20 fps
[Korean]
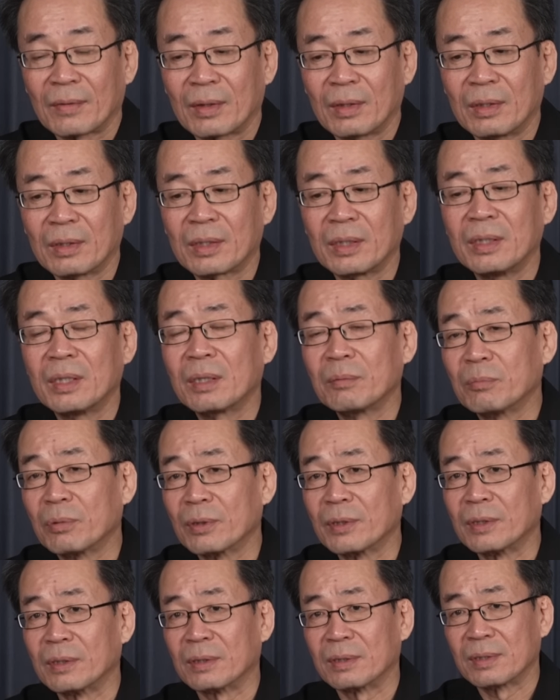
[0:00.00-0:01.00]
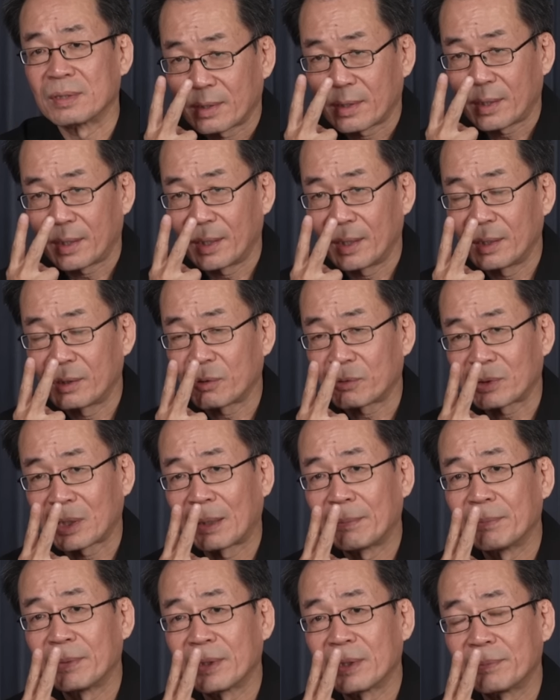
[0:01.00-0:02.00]
그러니까 이 얘기는 뭐예요? 계속
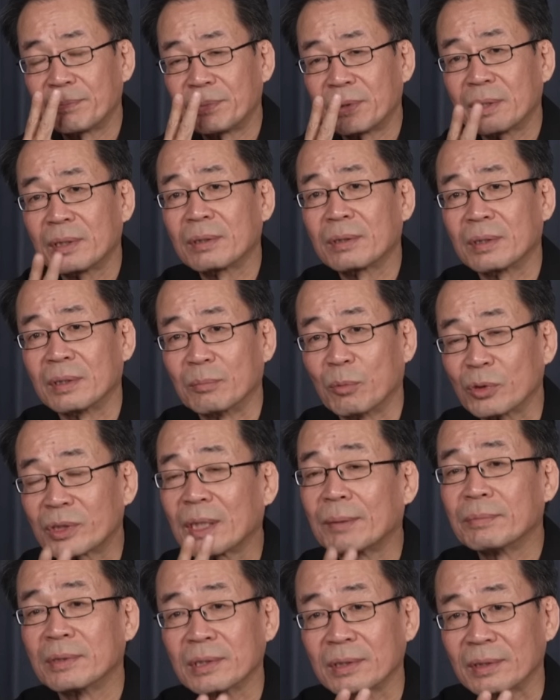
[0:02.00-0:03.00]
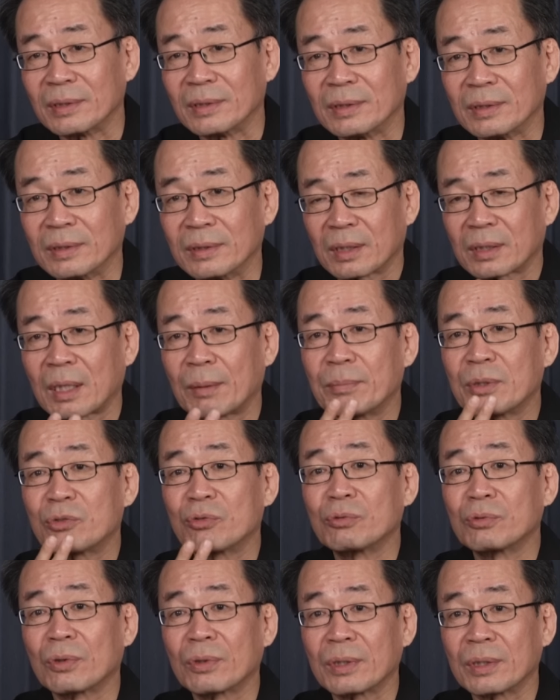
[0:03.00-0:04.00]
담배를 피는 거예요. 못 참는 거예요. 그러니까 담배
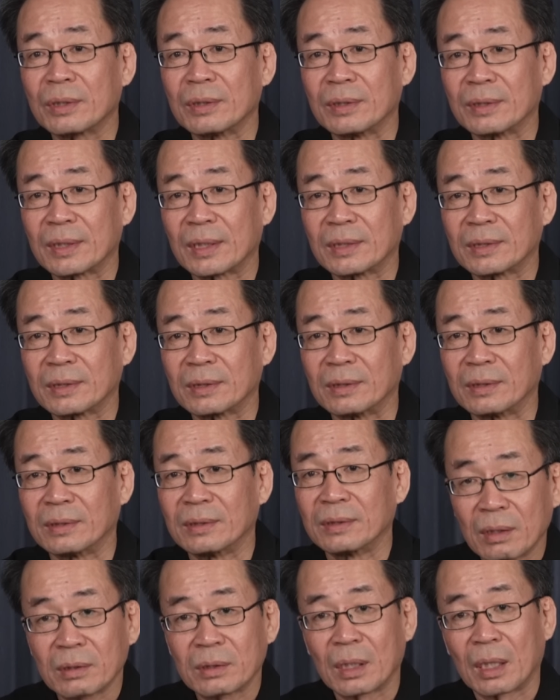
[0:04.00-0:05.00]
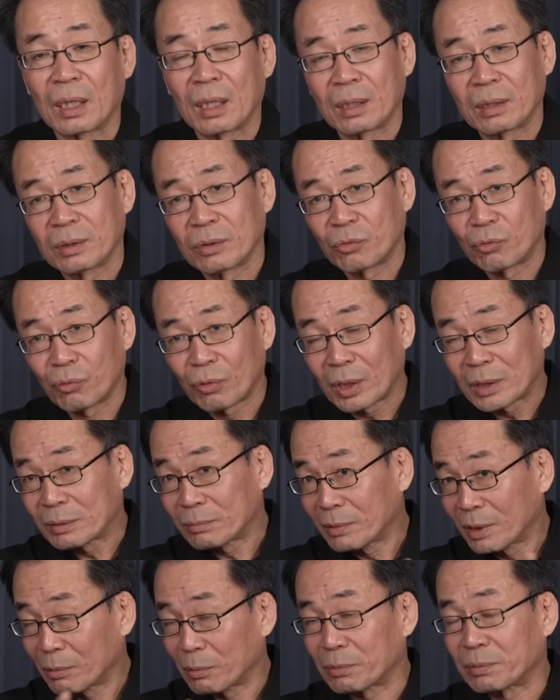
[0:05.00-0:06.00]
중독인 거예요, 사실. 자, 두
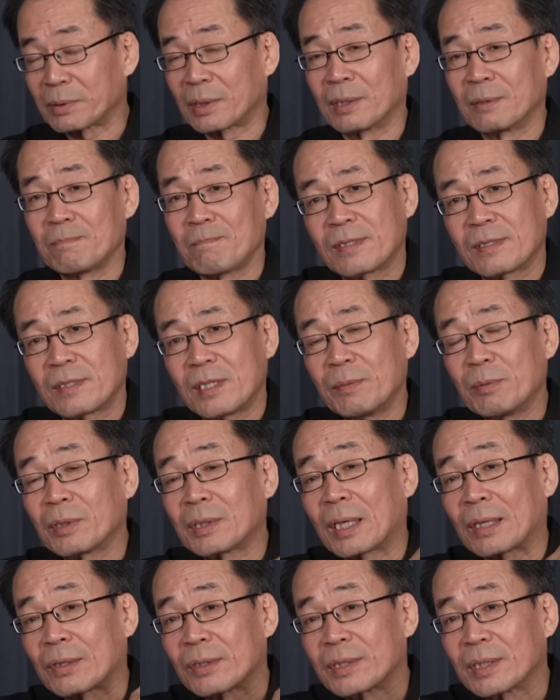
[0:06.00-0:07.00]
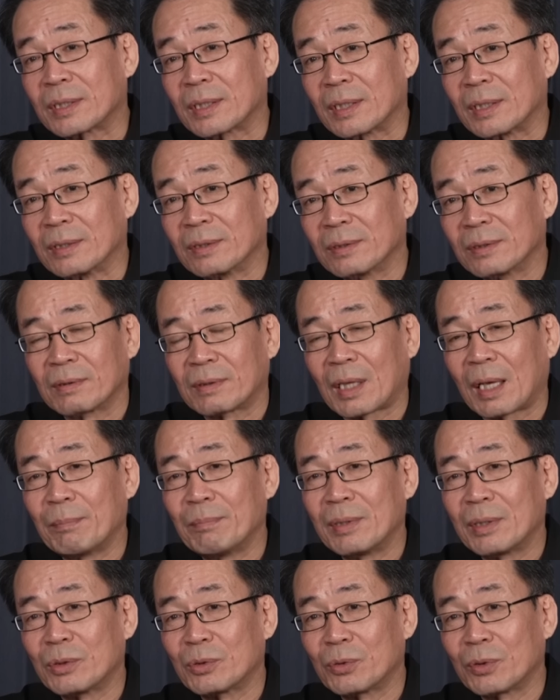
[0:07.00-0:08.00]
가지만 해봅시다. 새벽 다섯 시에 자요.
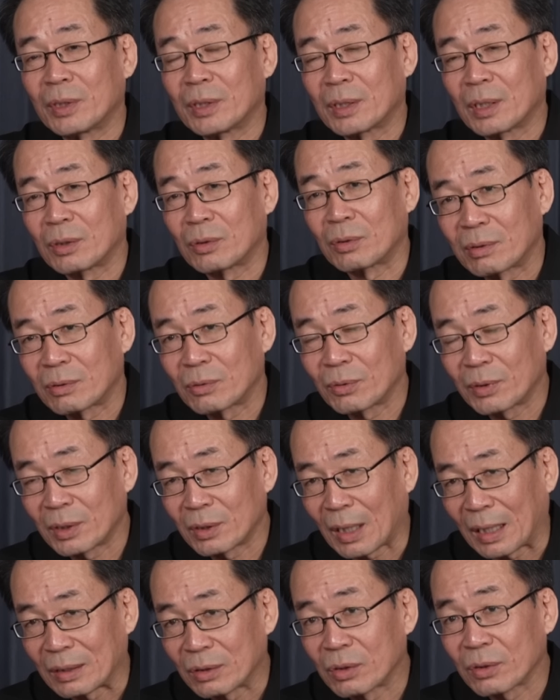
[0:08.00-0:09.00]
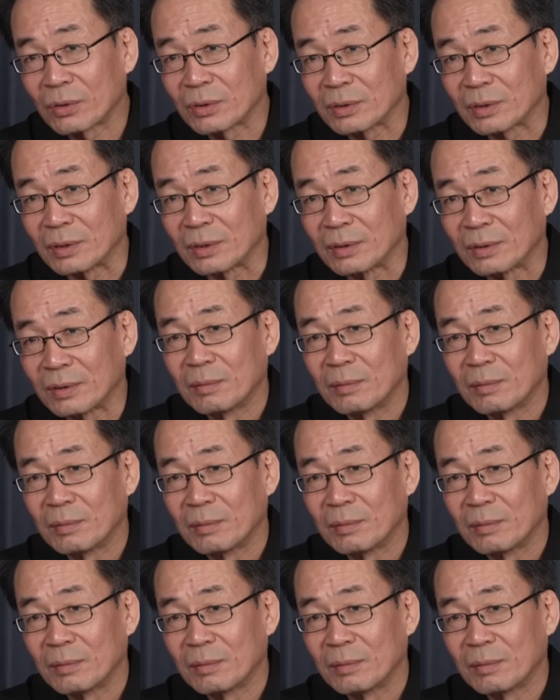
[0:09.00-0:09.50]
담배는 손에도, 손에서 안 떨어져요.